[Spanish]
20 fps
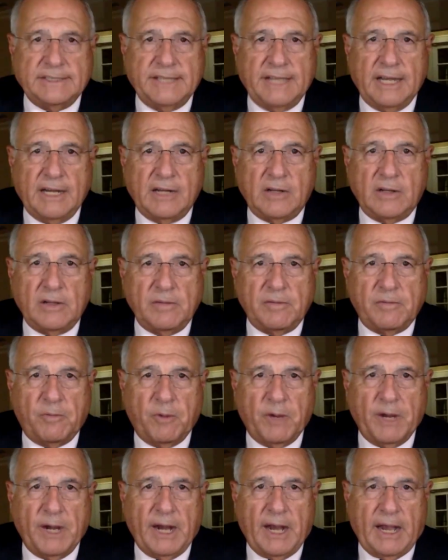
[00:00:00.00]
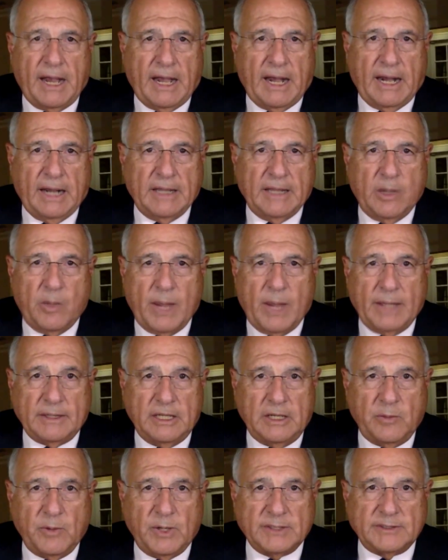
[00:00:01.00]
si él fuera al
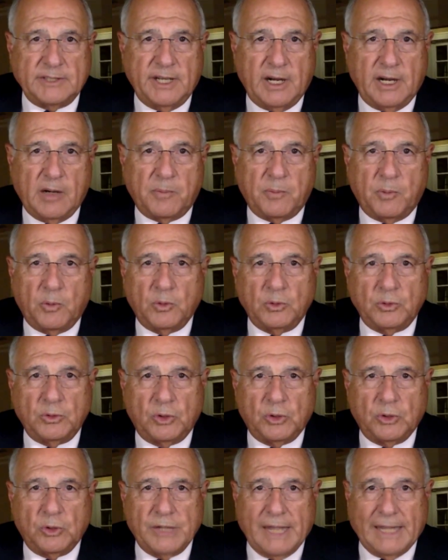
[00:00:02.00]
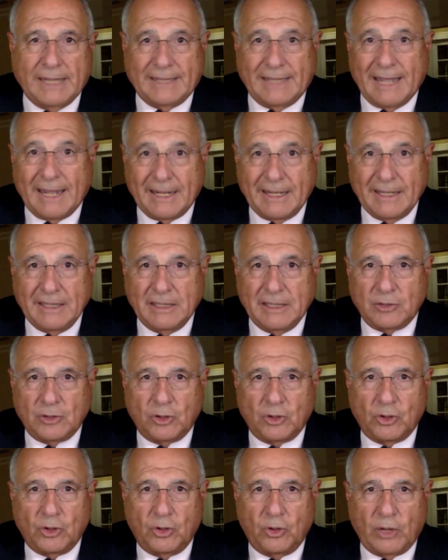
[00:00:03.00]
debate iba a ser el punto de ataque
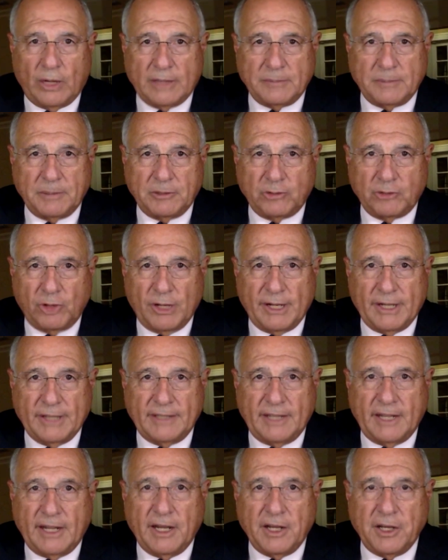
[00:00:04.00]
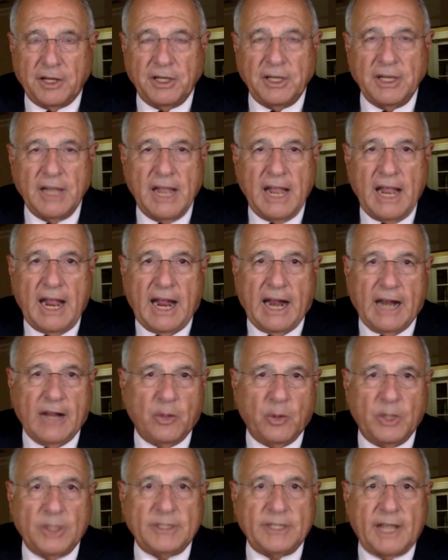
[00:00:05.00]
de todas las personas que están allí.
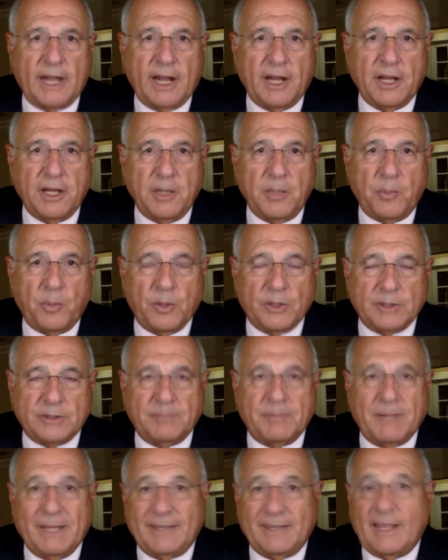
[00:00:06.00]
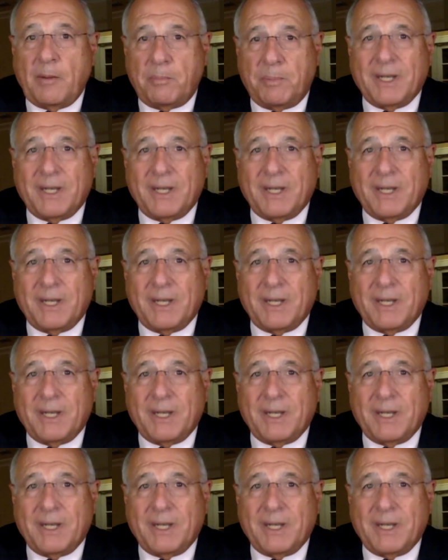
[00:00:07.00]
Al no estar allí, pues va a